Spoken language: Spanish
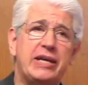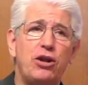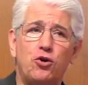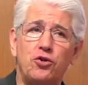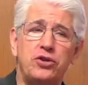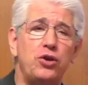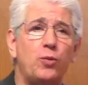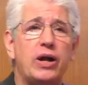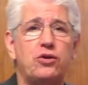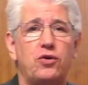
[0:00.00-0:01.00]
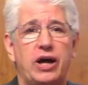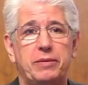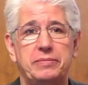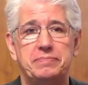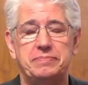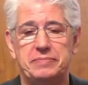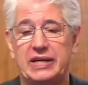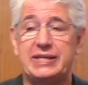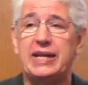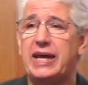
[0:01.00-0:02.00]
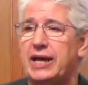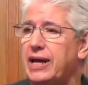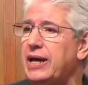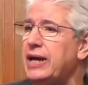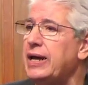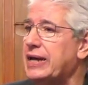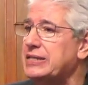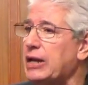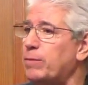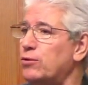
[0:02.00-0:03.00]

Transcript: Y quiero continuar con la serie que